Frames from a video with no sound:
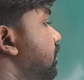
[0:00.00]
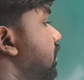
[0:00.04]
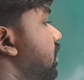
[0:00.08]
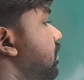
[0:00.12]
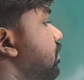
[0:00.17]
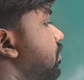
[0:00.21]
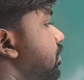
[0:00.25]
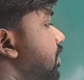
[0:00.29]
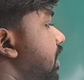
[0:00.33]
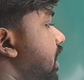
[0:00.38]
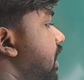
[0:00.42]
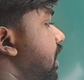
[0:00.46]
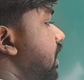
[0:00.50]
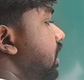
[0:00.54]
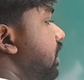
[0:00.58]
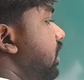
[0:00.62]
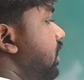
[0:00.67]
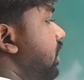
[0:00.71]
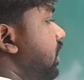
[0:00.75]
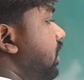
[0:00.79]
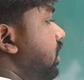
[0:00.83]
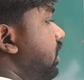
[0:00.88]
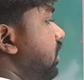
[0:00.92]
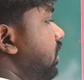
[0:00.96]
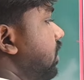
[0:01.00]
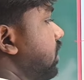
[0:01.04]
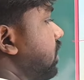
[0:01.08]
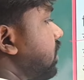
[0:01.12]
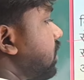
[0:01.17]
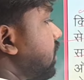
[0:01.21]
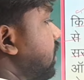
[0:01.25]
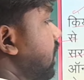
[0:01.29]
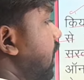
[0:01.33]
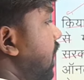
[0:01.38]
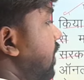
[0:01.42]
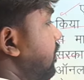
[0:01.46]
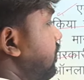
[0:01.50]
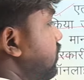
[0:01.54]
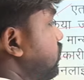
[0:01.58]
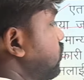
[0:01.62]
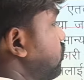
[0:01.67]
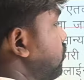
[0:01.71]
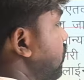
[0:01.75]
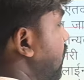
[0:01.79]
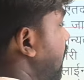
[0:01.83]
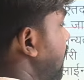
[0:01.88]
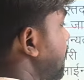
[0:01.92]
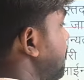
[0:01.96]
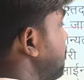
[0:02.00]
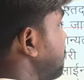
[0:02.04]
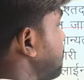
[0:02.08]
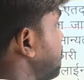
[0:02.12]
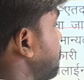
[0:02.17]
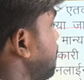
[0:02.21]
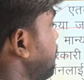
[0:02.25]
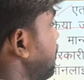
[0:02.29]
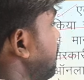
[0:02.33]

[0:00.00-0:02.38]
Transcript: में मेरिट कम चॉइस